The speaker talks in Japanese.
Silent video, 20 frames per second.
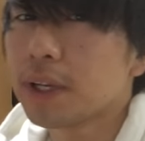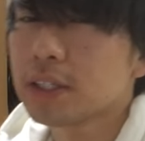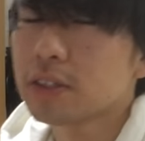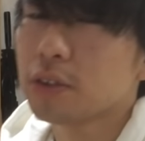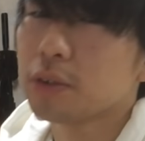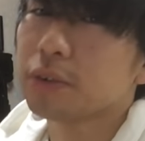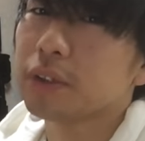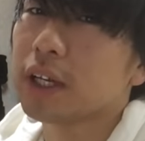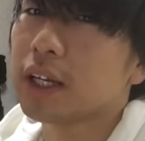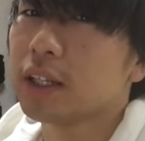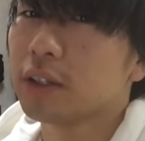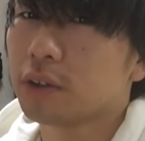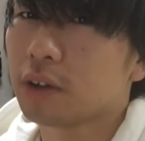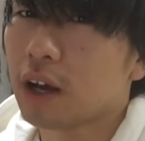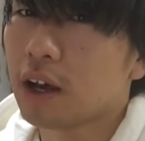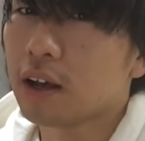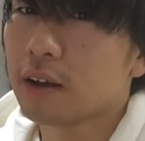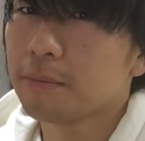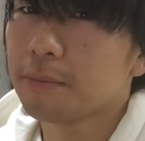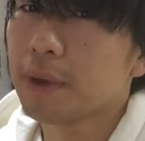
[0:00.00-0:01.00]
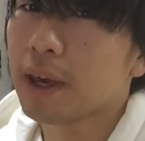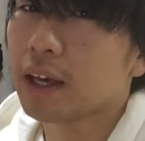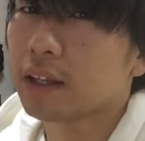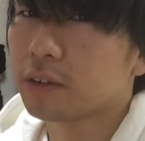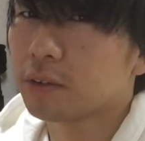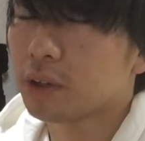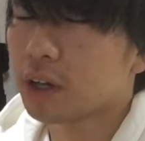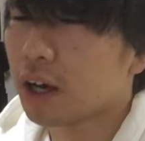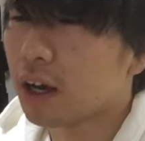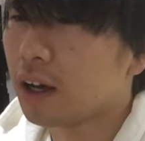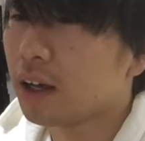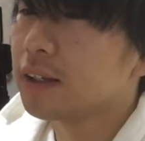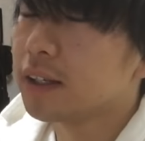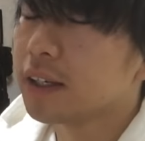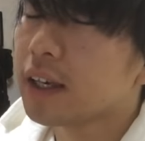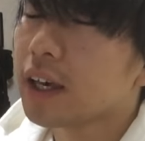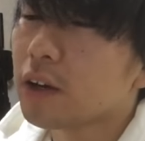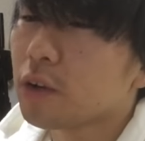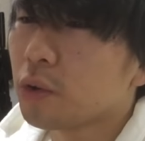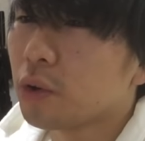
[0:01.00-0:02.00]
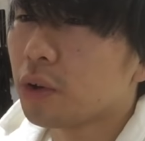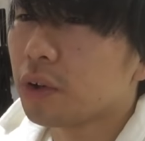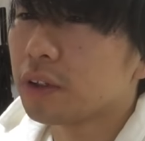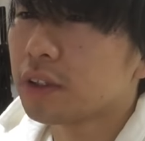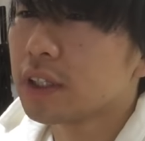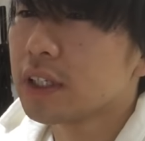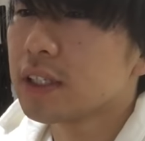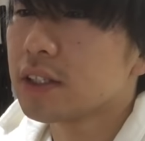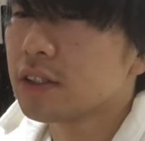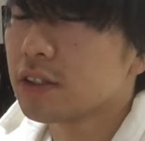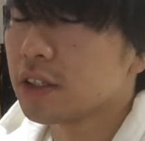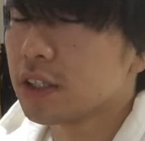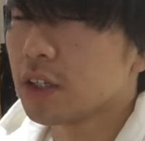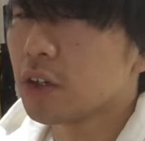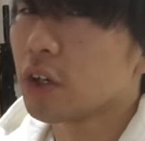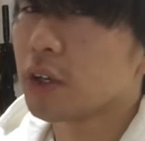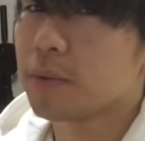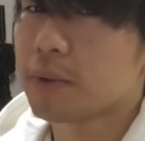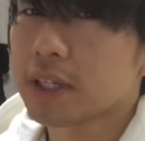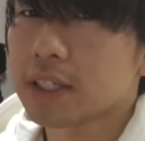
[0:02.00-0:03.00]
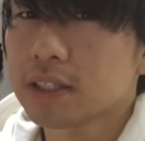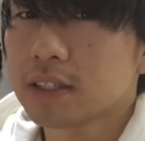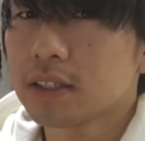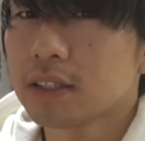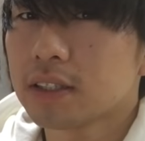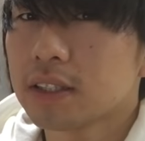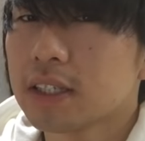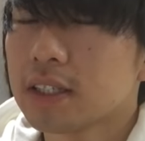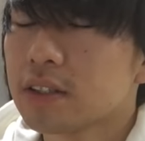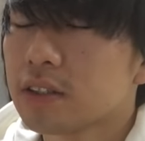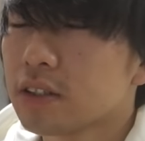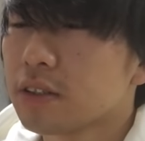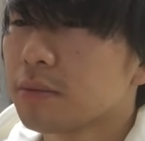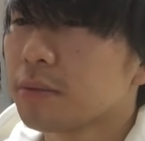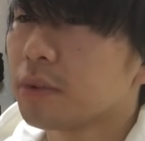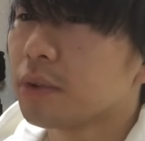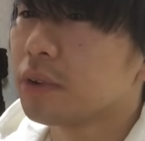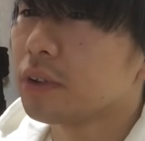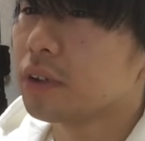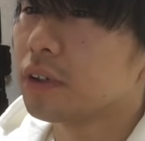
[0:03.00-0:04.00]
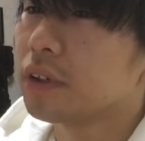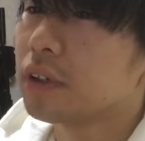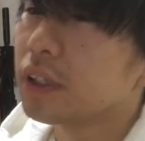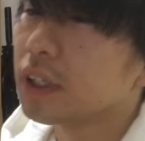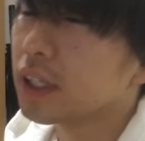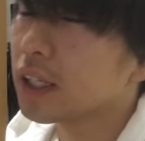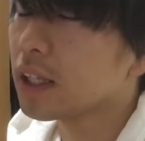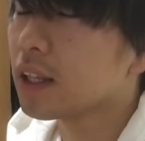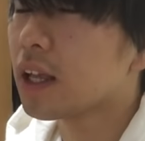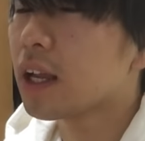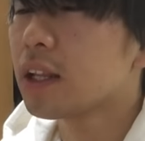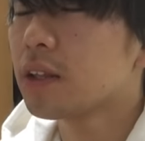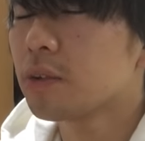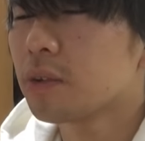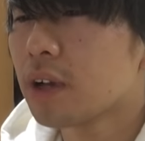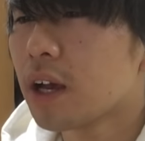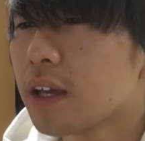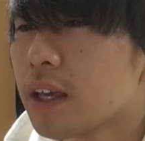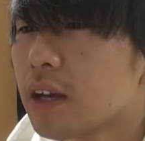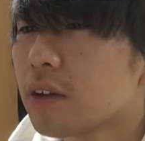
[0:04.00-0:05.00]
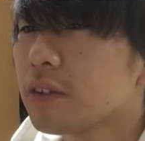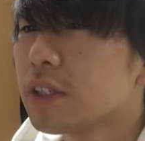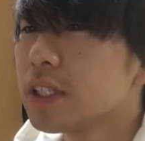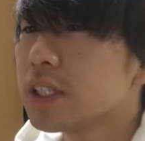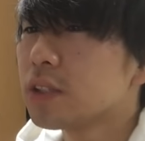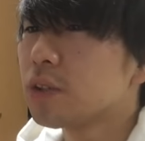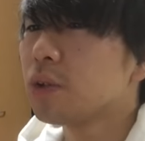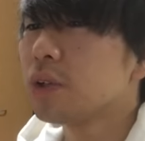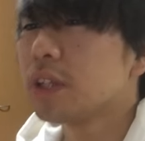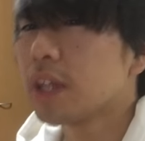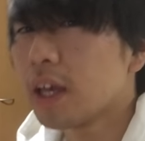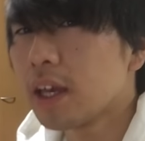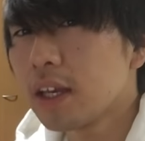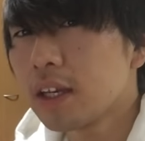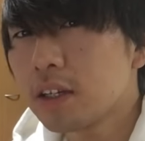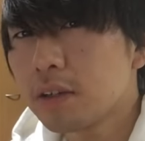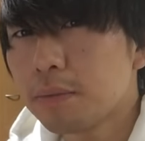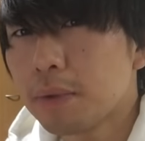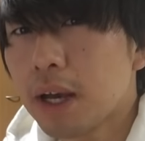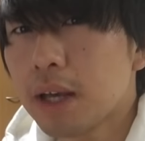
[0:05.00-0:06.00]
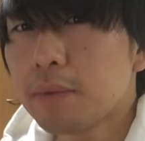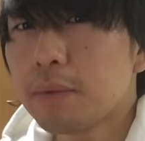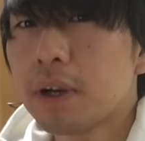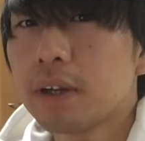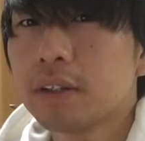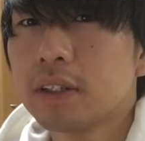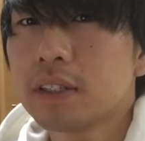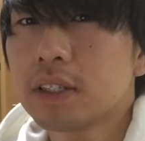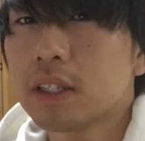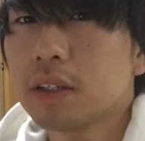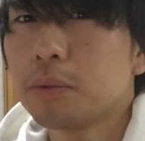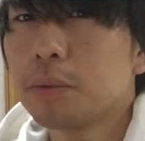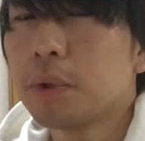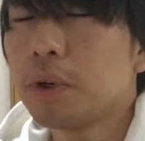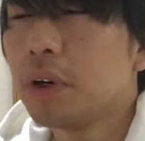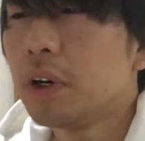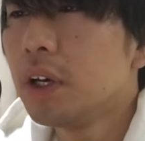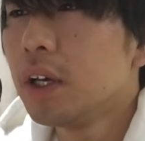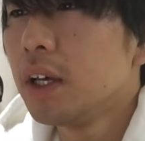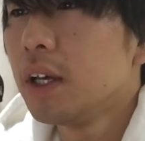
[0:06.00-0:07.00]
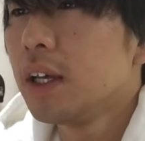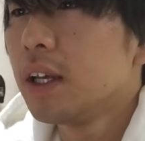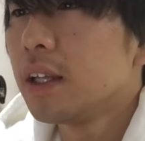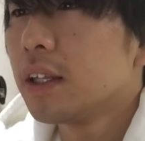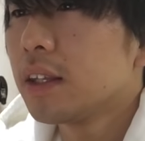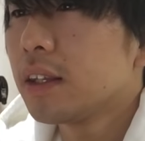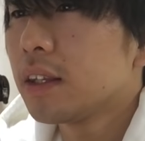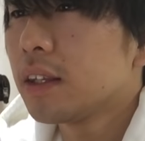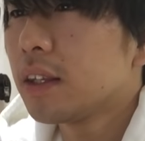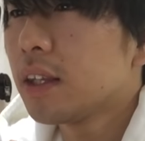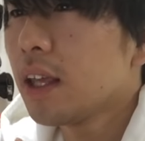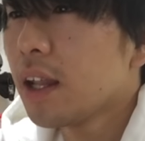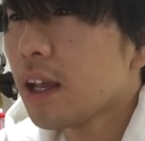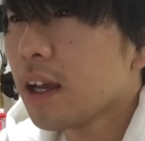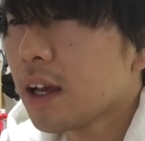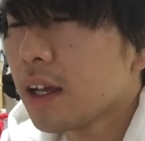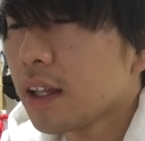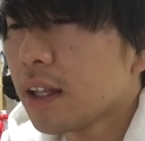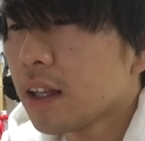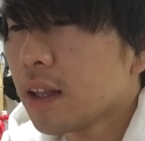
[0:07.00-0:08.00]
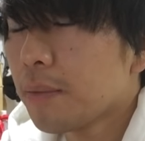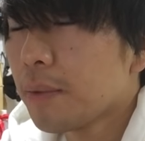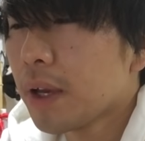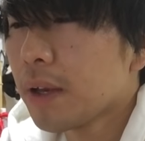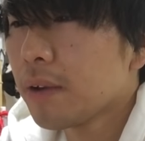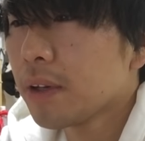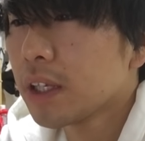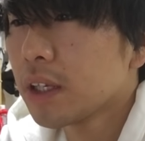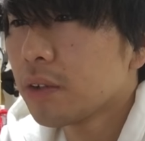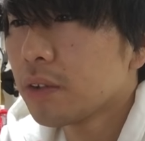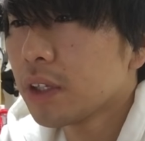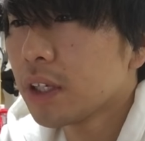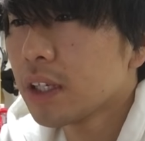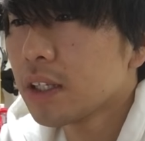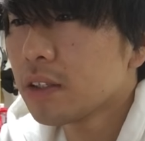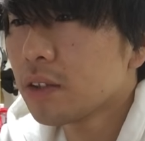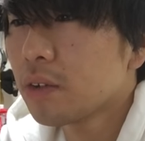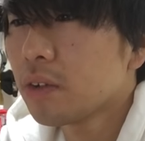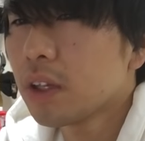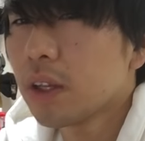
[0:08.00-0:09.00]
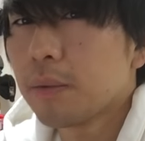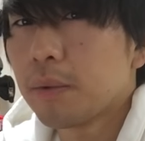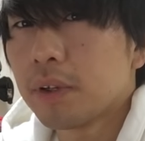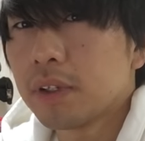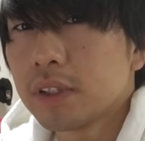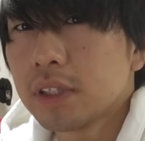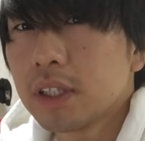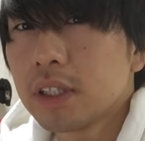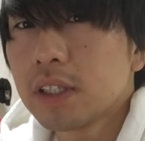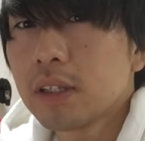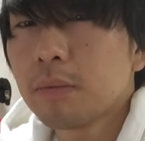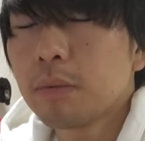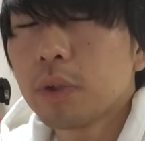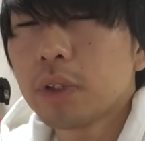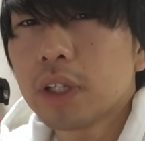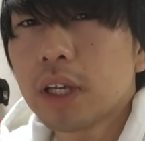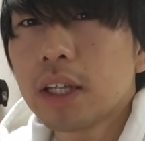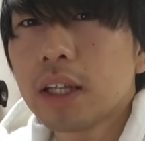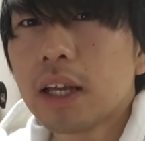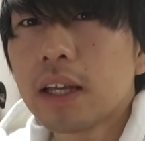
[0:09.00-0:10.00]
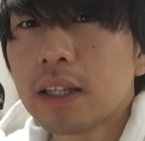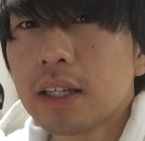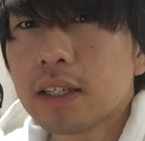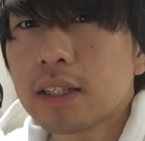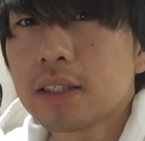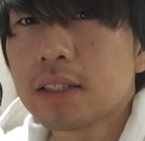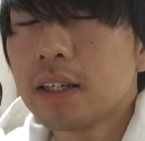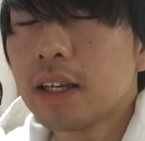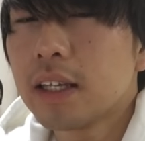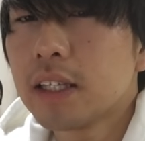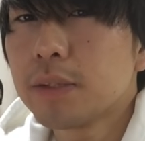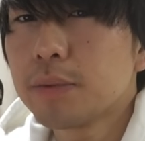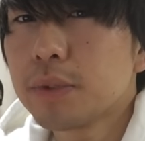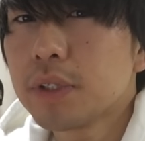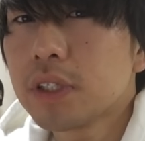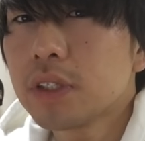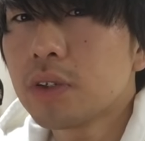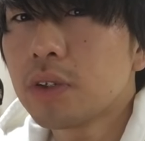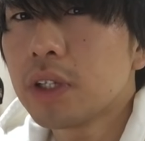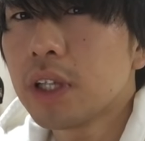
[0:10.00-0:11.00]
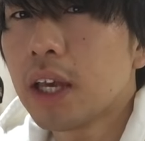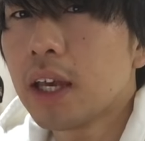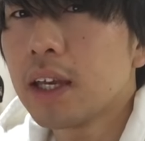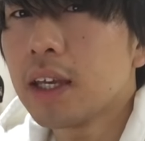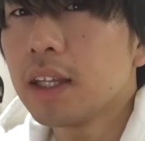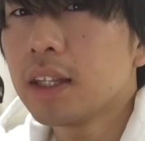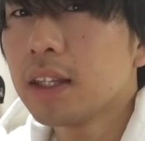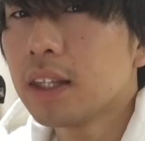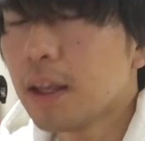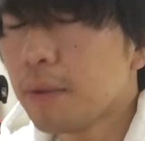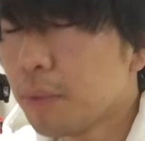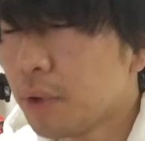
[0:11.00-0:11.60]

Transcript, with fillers: 達と2人とかペアとか結構人数によります人数もいたりとか逆に1人で行く場合もあるんですけども定例会だった場合は基本的にソロでも全然問題ないです、えー、自分1人で行って